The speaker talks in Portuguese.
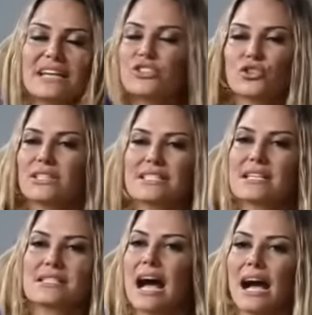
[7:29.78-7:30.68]
usar de todas
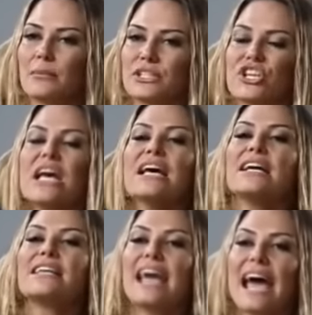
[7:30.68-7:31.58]
as armas.
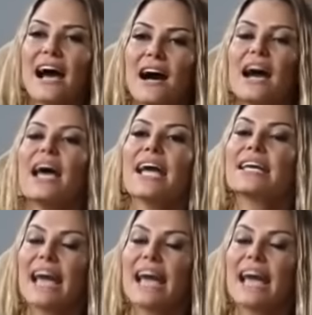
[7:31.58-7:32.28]
Guerra é